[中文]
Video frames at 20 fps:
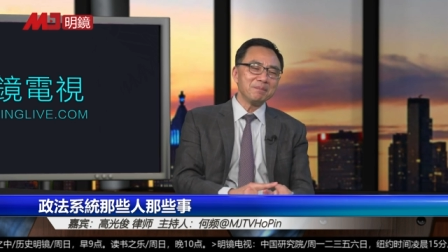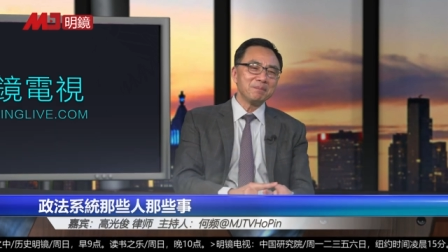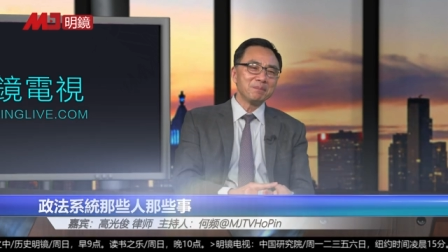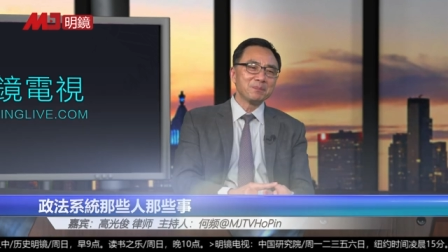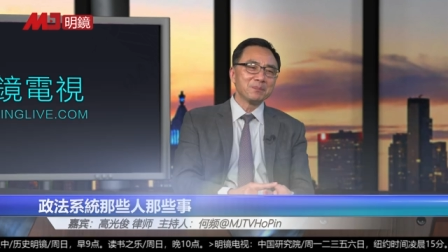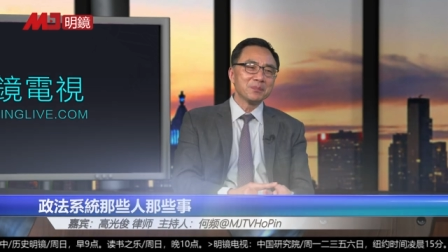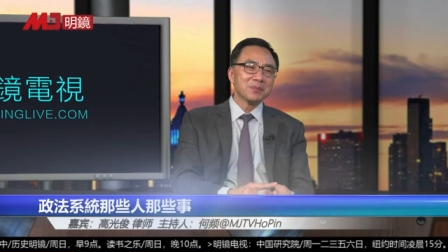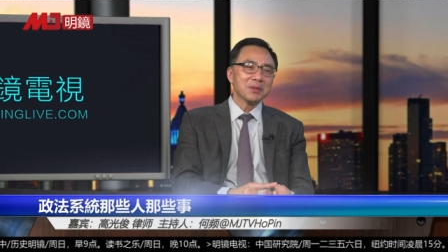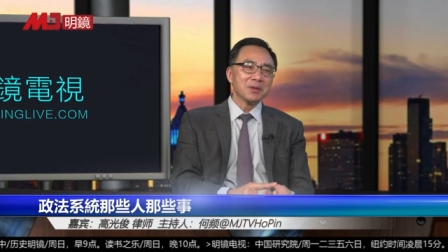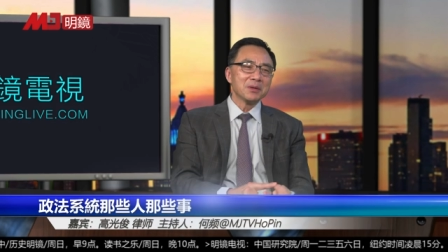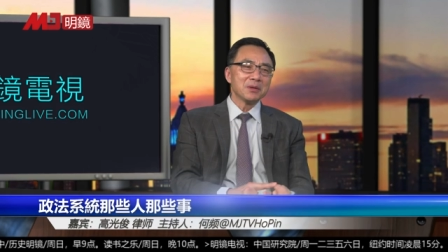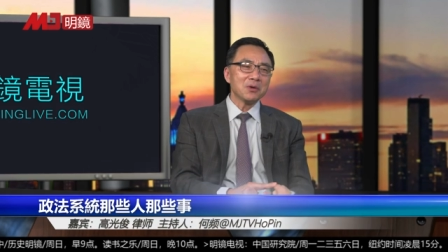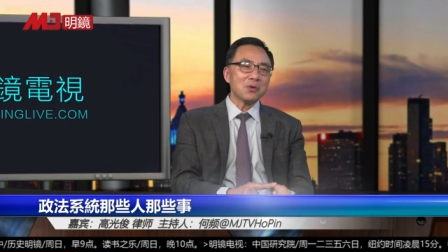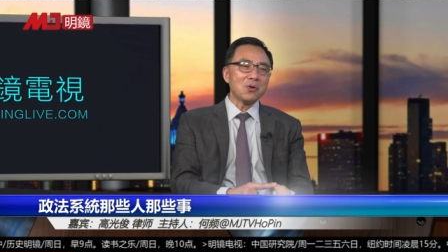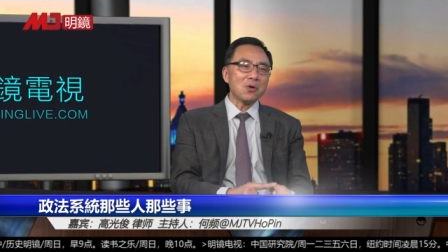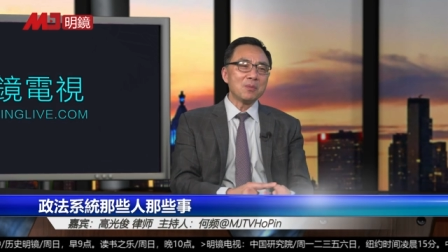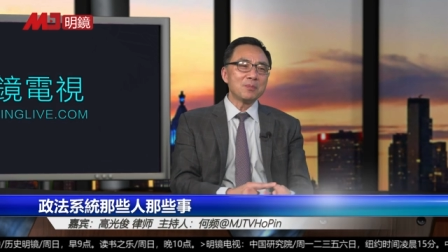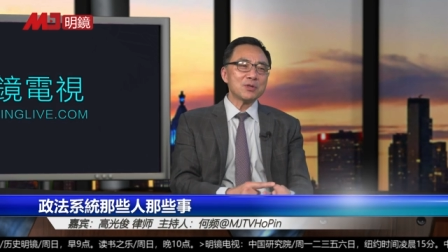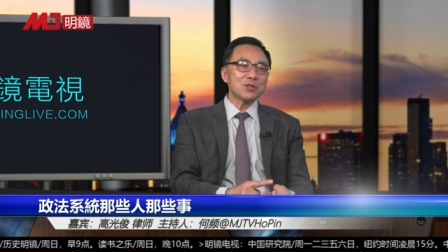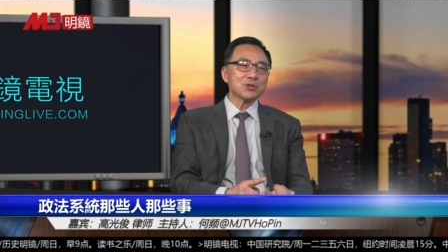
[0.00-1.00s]
嗯，
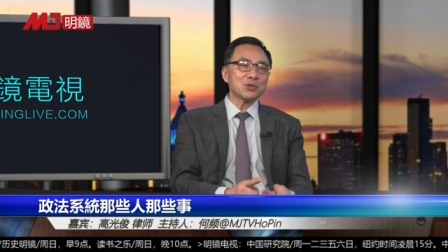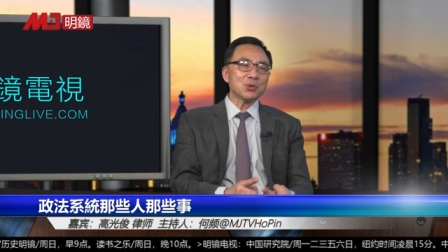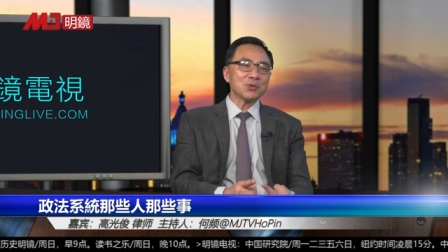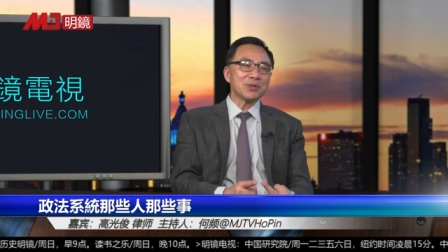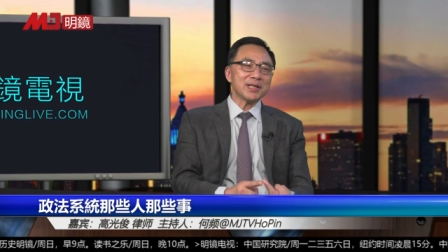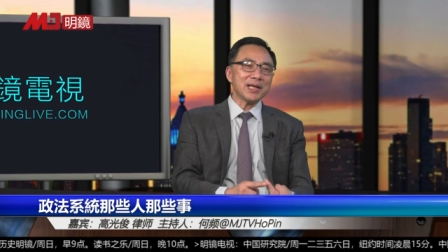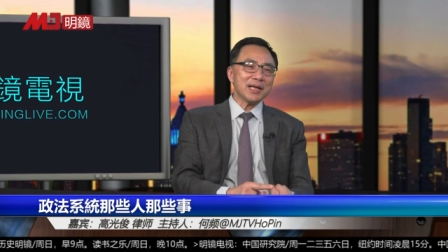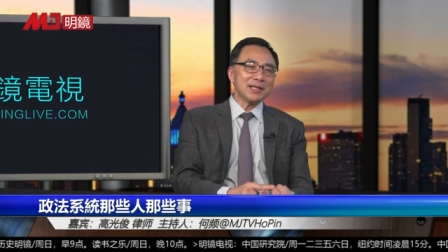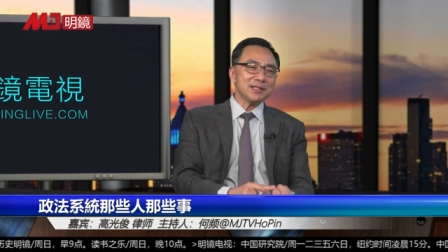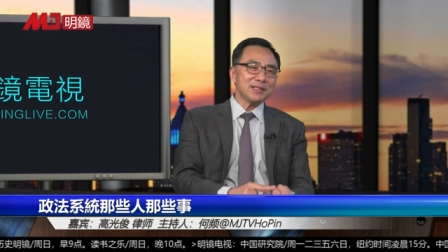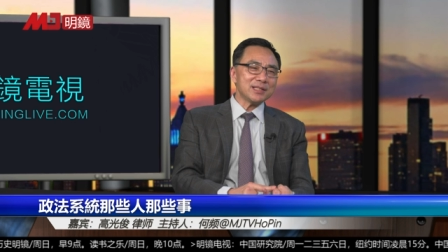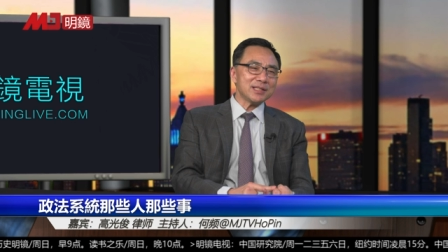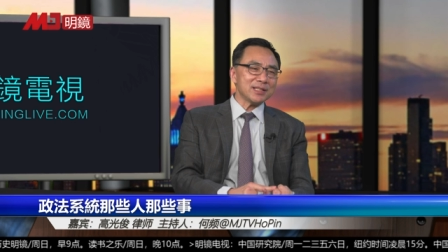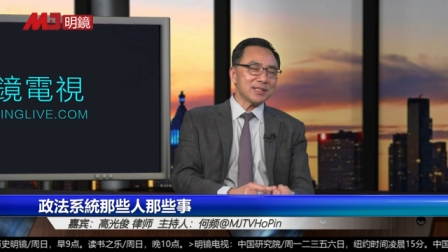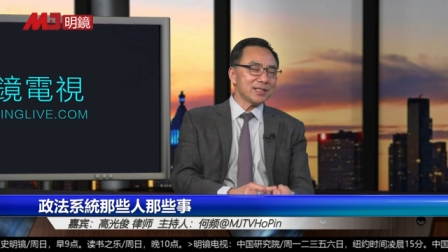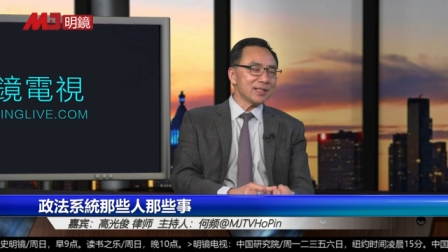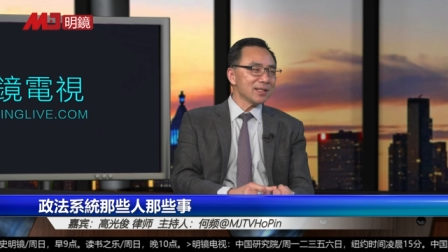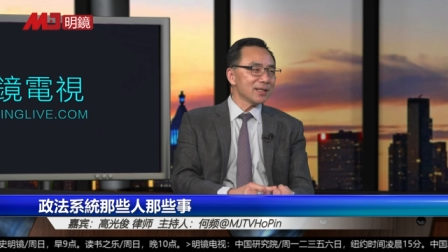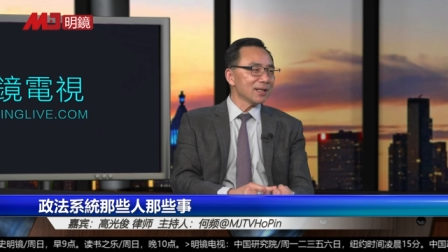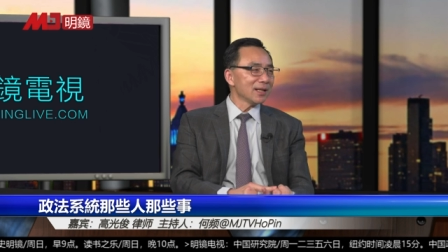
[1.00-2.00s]
我们是同年
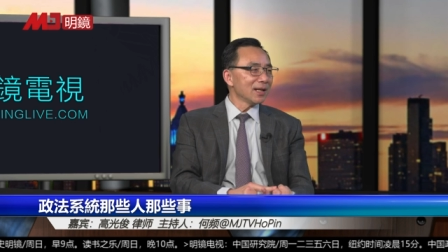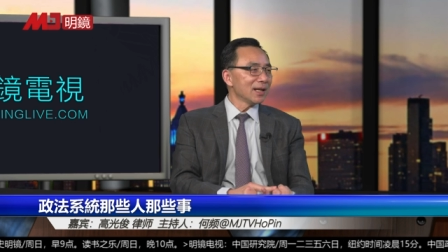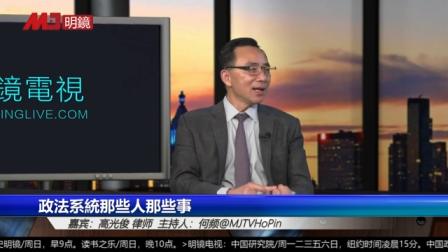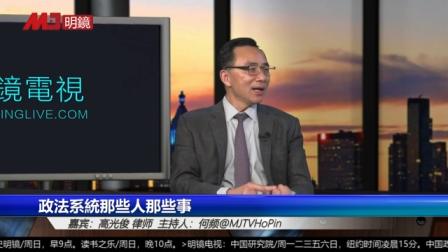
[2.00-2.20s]
级，